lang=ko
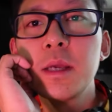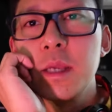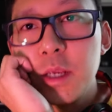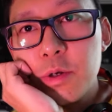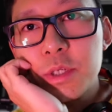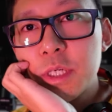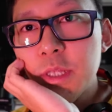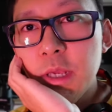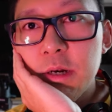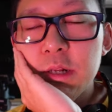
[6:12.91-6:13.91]
이런
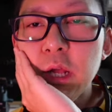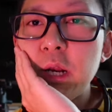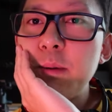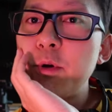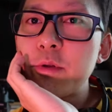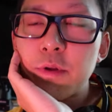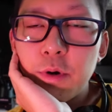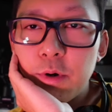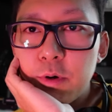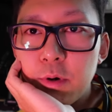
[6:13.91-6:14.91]
시대를 살면서
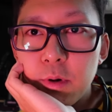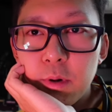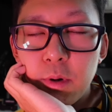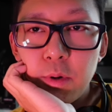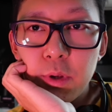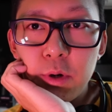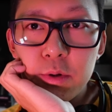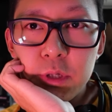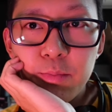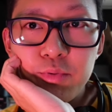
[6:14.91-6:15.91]
어,
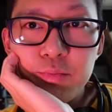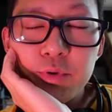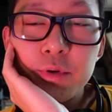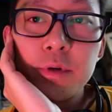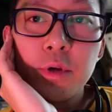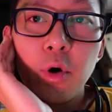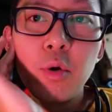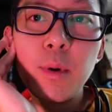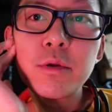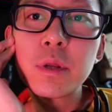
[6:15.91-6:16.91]
이런 제품들을
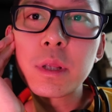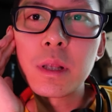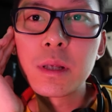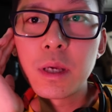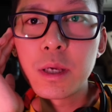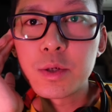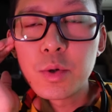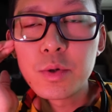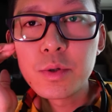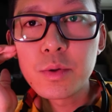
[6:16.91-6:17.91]
경험할 수 있다는 게
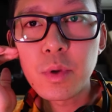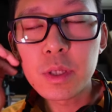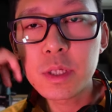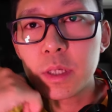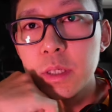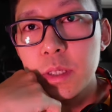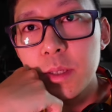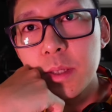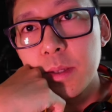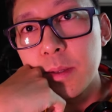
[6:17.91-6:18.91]
저는
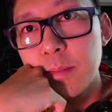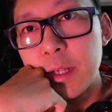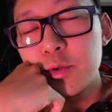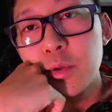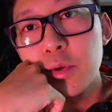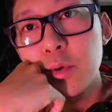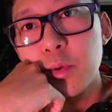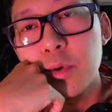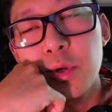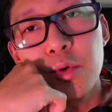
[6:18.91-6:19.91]
굉장히
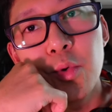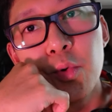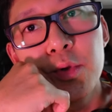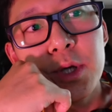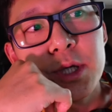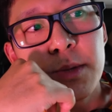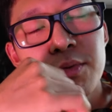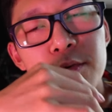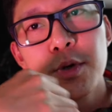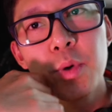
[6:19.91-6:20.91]
만족스럽고 그리고 오늘 이
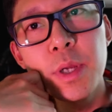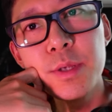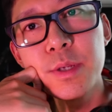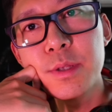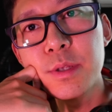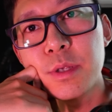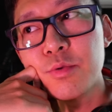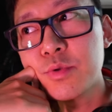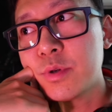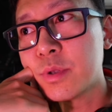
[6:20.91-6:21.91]
제품을 소개해드리는
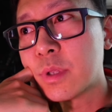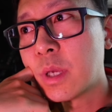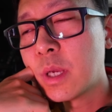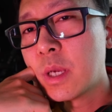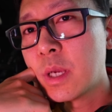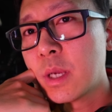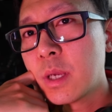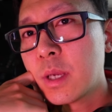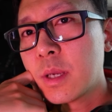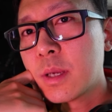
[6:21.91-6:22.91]
이유는
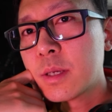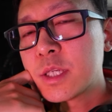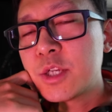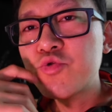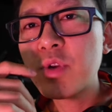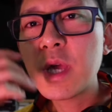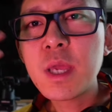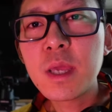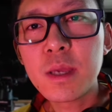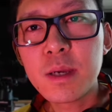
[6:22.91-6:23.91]

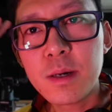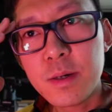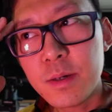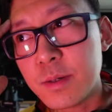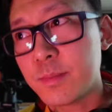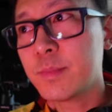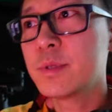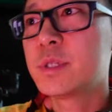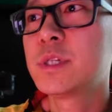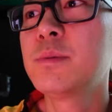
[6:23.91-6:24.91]
시중에
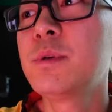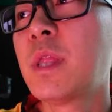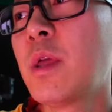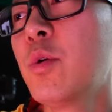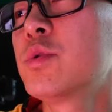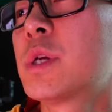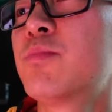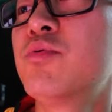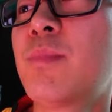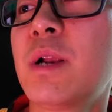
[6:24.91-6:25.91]
지금 이 네오
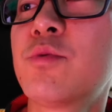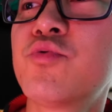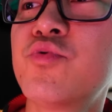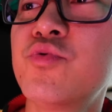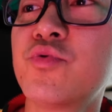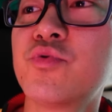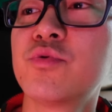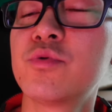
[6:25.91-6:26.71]
제품 말고도